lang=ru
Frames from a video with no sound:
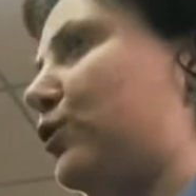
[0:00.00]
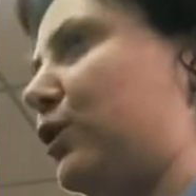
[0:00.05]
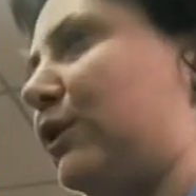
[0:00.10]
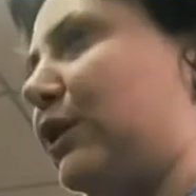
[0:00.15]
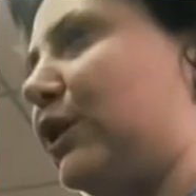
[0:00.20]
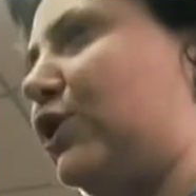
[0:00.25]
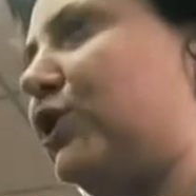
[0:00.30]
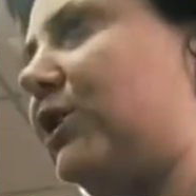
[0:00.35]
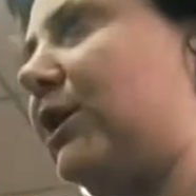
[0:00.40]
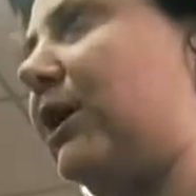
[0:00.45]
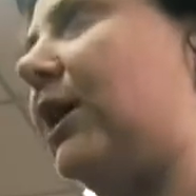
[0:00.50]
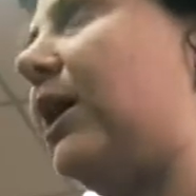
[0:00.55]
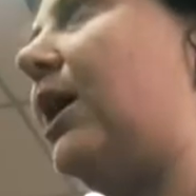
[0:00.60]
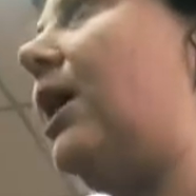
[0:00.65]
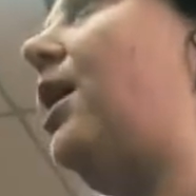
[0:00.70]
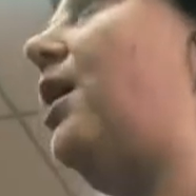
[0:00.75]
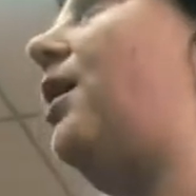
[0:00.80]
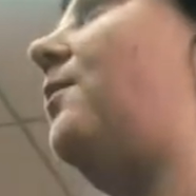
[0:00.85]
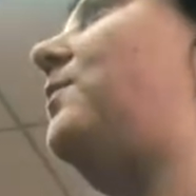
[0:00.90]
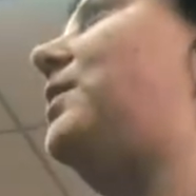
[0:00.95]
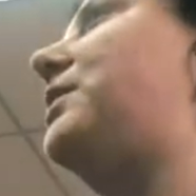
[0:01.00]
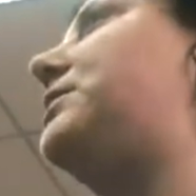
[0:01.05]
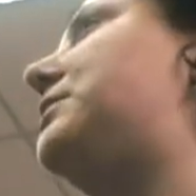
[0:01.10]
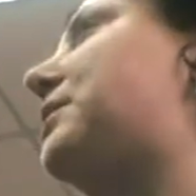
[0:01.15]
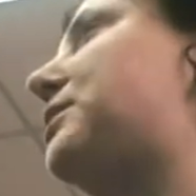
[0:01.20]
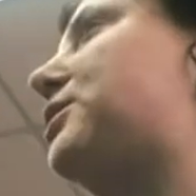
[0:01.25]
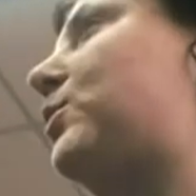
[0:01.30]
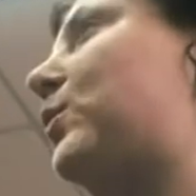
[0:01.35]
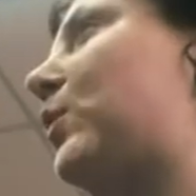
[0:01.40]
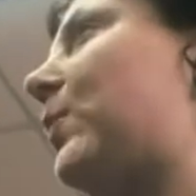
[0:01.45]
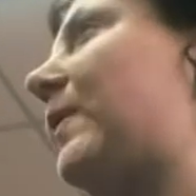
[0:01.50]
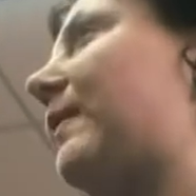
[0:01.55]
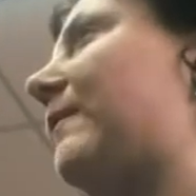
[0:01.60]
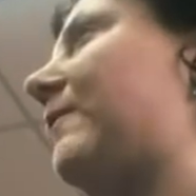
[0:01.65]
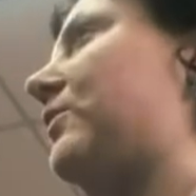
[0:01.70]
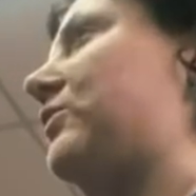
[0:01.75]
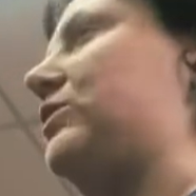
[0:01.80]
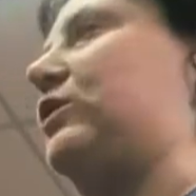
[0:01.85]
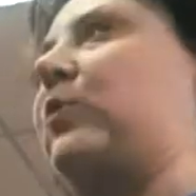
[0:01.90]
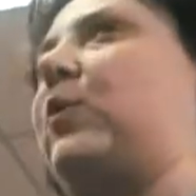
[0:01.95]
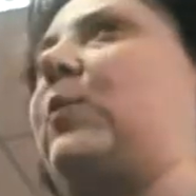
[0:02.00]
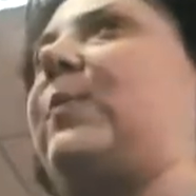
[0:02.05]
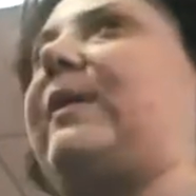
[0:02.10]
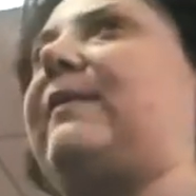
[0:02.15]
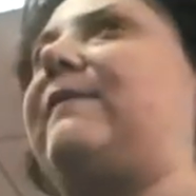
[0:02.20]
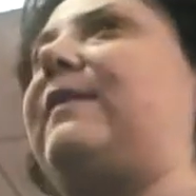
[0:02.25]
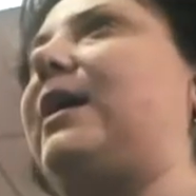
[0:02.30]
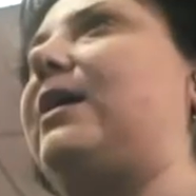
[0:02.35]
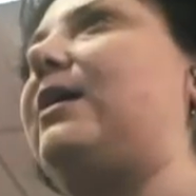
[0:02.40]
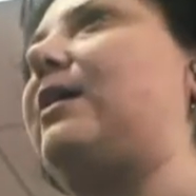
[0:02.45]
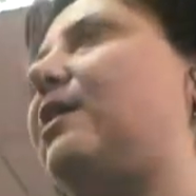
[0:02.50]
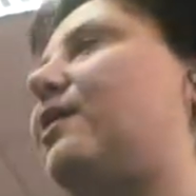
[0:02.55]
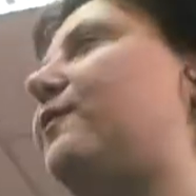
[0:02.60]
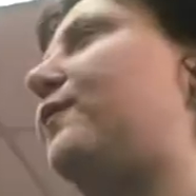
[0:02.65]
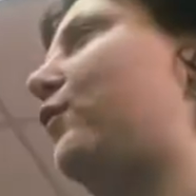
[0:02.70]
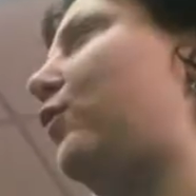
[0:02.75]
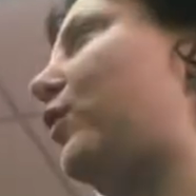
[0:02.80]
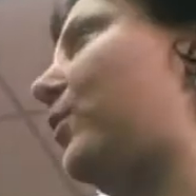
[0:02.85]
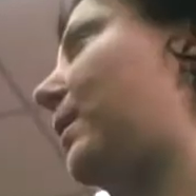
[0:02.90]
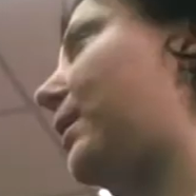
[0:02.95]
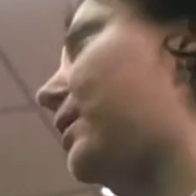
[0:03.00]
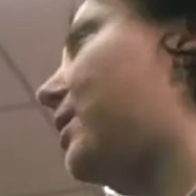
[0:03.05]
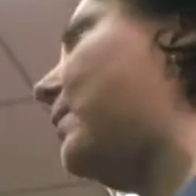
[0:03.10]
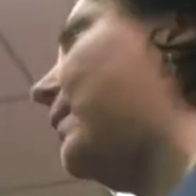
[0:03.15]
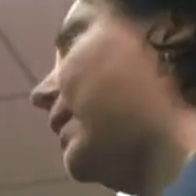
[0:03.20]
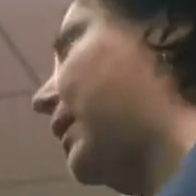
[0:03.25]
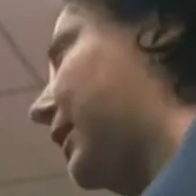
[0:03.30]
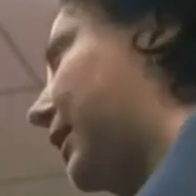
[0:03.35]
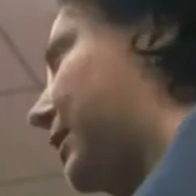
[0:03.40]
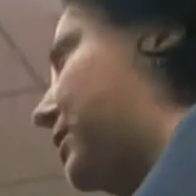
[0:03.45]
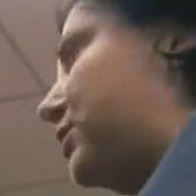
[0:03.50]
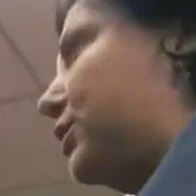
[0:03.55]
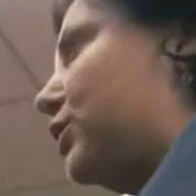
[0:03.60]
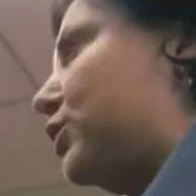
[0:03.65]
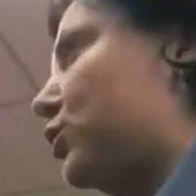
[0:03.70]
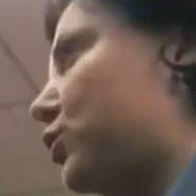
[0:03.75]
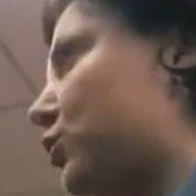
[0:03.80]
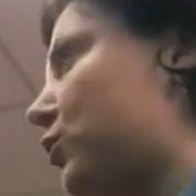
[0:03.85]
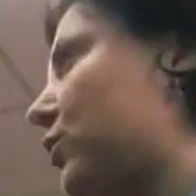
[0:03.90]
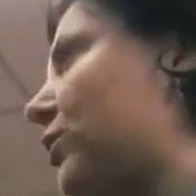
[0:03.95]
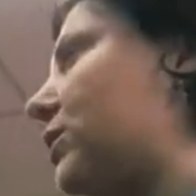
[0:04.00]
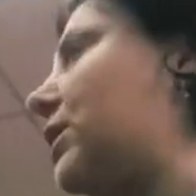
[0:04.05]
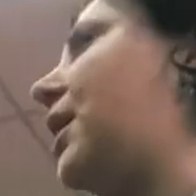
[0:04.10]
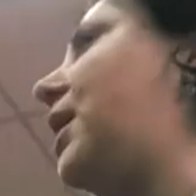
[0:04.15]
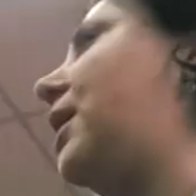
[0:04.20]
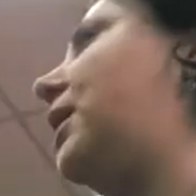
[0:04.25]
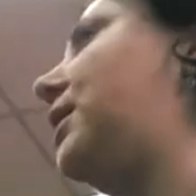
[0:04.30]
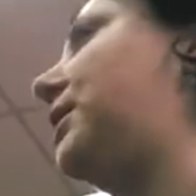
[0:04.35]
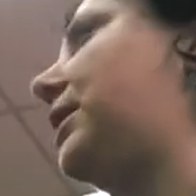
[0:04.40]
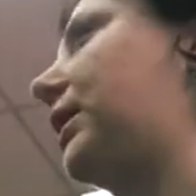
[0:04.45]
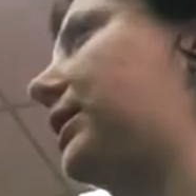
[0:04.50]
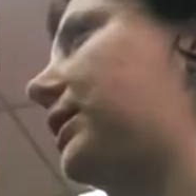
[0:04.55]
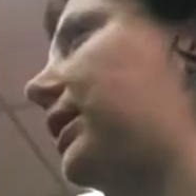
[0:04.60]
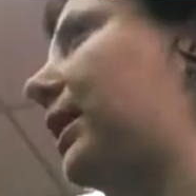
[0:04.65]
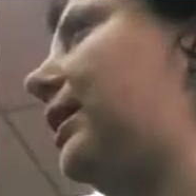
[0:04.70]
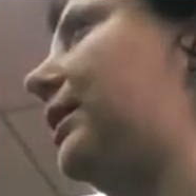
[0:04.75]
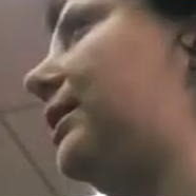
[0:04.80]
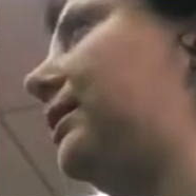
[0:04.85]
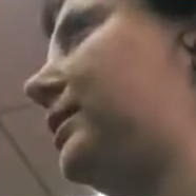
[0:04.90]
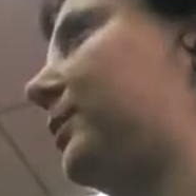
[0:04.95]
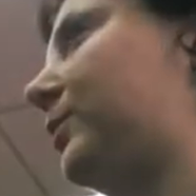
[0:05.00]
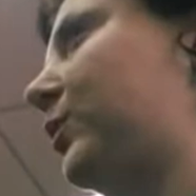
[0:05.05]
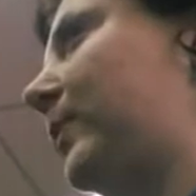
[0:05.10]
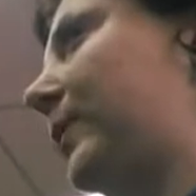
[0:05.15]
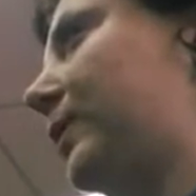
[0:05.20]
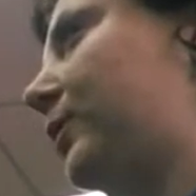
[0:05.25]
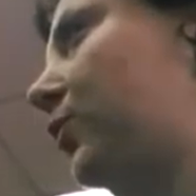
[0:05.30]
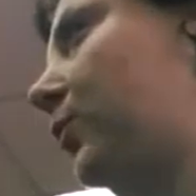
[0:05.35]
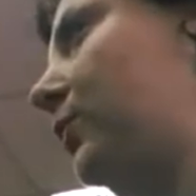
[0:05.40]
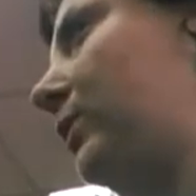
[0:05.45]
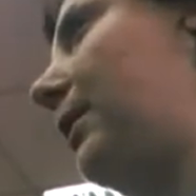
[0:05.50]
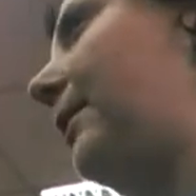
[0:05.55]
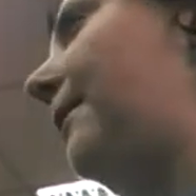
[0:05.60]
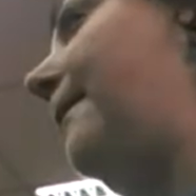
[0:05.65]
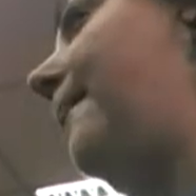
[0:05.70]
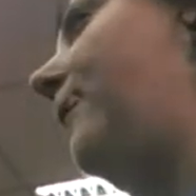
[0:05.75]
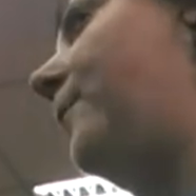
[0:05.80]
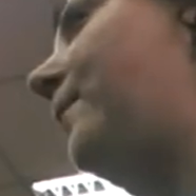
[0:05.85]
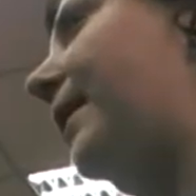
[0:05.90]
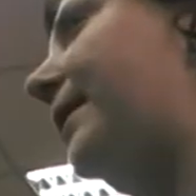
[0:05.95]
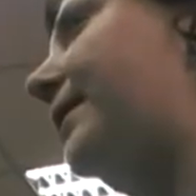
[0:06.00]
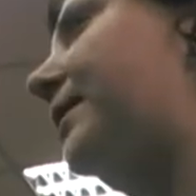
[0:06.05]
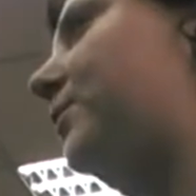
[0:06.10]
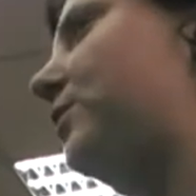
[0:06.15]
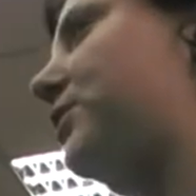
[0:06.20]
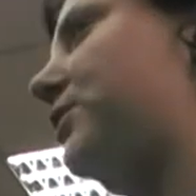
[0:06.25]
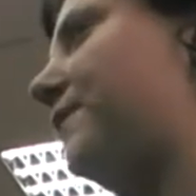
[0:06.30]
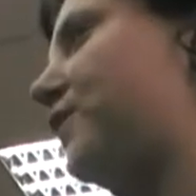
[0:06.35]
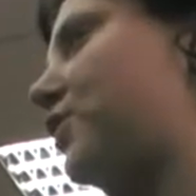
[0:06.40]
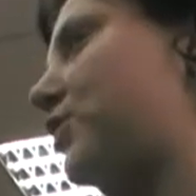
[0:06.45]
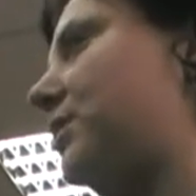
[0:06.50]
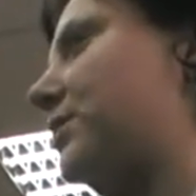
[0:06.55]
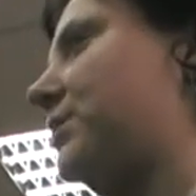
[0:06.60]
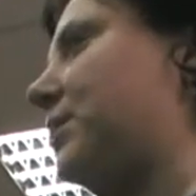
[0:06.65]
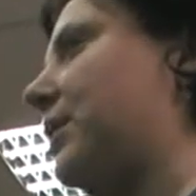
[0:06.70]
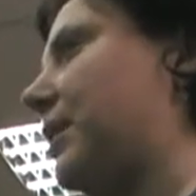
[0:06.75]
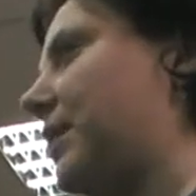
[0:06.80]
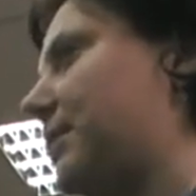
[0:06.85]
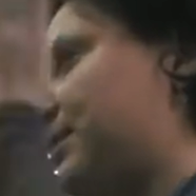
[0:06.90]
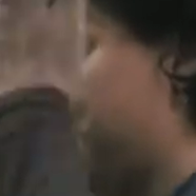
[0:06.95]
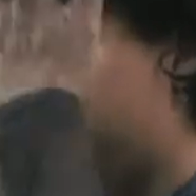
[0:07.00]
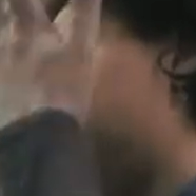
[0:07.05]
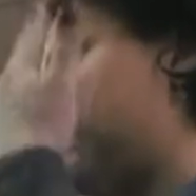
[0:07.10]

не дошли, местное самоуправ... самоуправление, реформа их мало интересует и так далее и тому подобное. Поэтому я совершенно согласна с